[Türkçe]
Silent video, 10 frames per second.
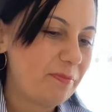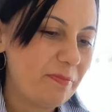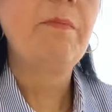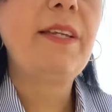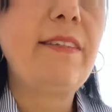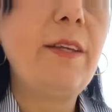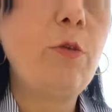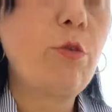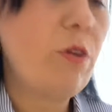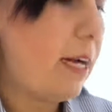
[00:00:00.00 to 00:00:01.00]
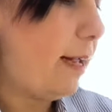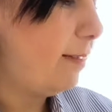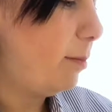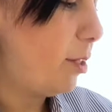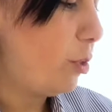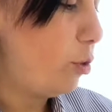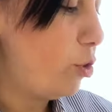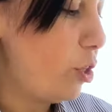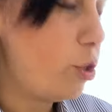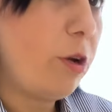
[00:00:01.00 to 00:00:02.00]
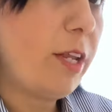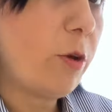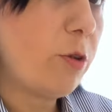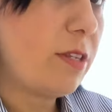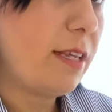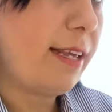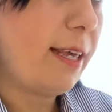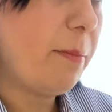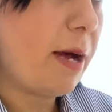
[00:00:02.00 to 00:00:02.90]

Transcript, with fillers: Bir de ürünü kaldırmadan önce şöyle göstereyim.